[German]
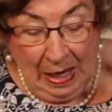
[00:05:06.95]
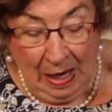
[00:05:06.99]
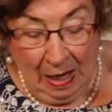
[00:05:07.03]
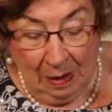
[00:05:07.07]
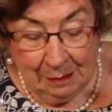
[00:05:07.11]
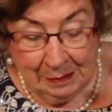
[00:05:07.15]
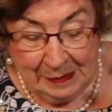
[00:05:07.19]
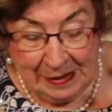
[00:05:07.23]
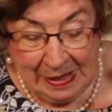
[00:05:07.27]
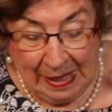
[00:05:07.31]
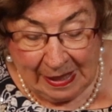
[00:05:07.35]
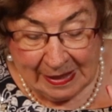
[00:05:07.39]

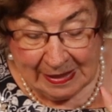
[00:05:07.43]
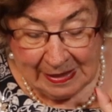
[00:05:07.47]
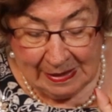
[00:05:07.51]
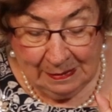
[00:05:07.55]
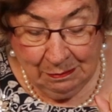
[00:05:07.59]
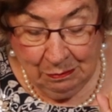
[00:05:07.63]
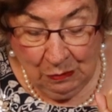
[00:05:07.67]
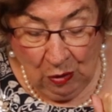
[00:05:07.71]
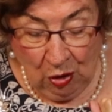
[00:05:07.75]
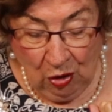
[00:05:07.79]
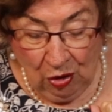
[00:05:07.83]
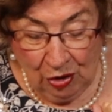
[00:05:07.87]
Am
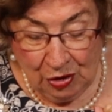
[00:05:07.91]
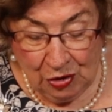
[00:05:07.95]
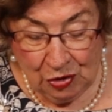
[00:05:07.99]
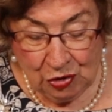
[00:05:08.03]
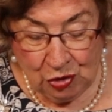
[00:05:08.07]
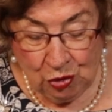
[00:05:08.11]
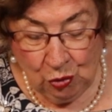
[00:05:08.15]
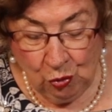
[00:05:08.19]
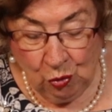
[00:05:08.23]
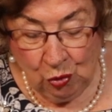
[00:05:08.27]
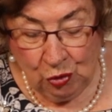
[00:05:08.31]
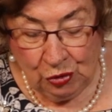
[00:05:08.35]
nächsten Morgen
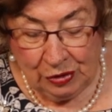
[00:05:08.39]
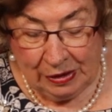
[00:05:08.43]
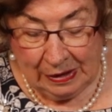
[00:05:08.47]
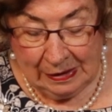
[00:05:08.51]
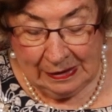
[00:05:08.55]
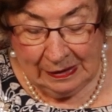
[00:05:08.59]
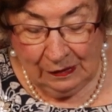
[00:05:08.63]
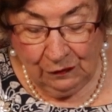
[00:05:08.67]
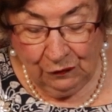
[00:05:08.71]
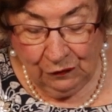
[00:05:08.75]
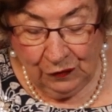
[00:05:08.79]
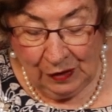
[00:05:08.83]

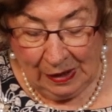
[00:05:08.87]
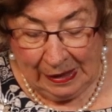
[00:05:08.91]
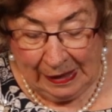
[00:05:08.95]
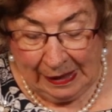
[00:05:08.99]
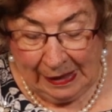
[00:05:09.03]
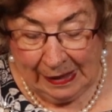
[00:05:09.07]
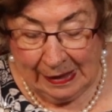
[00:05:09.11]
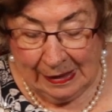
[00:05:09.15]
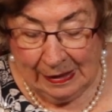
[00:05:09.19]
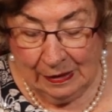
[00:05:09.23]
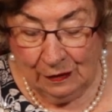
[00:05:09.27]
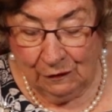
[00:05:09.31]
suchte die
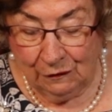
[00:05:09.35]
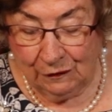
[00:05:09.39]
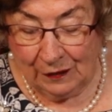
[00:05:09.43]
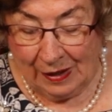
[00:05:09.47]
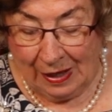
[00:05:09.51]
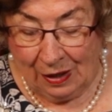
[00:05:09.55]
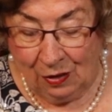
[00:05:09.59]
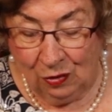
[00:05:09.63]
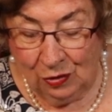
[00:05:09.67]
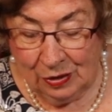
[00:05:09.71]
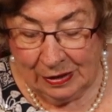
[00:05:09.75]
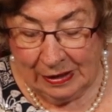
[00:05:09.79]
verlegene
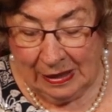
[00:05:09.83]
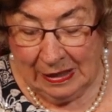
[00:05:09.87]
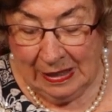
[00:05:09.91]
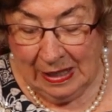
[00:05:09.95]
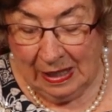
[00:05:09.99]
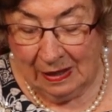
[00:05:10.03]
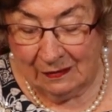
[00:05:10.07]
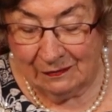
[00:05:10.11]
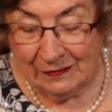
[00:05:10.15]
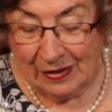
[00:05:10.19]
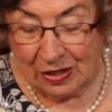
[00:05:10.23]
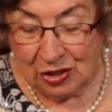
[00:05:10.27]
Frau den
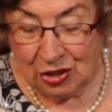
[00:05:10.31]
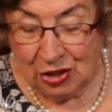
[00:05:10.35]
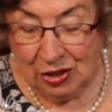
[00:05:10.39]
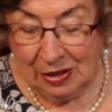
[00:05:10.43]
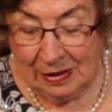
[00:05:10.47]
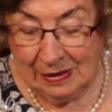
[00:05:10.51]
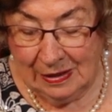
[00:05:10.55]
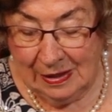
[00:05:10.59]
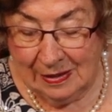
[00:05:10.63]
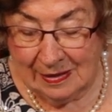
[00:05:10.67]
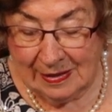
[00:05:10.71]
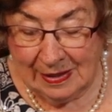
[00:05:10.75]
Herrn
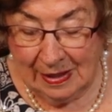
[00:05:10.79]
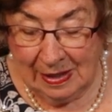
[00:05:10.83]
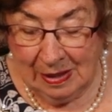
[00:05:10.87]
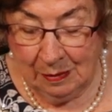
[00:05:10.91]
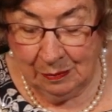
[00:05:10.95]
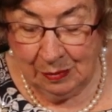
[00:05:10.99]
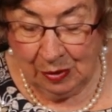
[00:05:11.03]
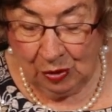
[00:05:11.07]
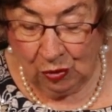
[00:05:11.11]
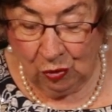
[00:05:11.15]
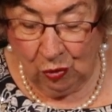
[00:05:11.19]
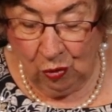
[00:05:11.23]
Washington in
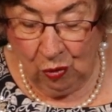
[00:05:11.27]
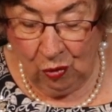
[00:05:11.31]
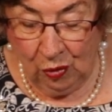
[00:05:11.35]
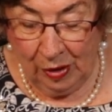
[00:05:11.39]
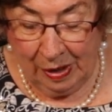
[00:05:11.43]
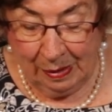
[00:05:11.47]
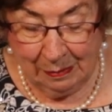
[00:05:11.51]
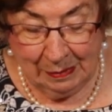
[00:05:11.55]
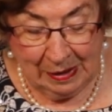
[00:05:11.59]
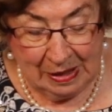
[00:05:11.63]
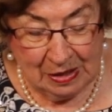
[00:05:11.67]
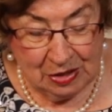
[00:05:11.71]
seinem Büro
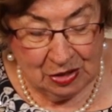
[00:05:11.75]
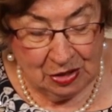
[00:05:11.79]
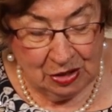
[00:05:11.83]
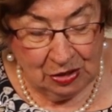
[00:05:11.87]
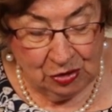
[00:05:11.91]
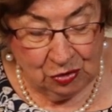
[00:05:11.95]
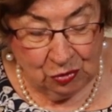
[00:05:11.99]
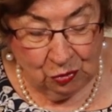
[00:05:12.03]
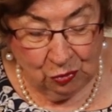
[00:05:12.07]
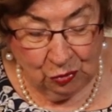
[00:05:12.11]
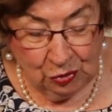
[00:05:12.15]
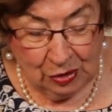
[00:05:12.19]
im
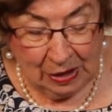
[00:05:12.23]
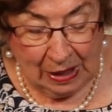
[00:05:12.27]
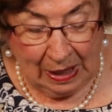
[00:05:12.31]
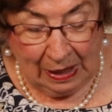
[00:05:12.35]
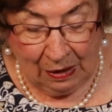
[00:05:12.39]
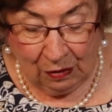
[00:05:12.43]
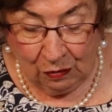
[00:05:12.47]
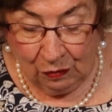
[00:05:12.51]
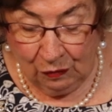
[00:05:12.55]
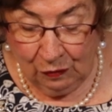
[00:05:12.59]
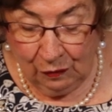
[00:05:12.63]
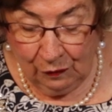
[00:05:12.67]
Institut
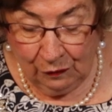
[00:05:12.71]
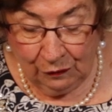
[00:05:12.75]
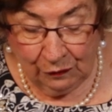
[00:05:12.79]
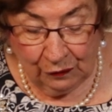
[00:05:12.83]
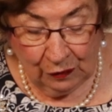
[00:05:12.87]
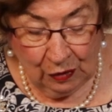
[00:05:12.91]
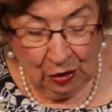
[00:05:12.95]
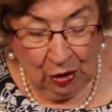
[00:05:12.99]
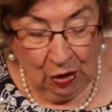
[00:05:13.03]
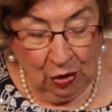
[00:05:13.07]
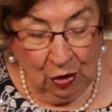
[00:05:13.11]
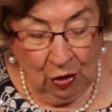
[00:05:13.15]
auf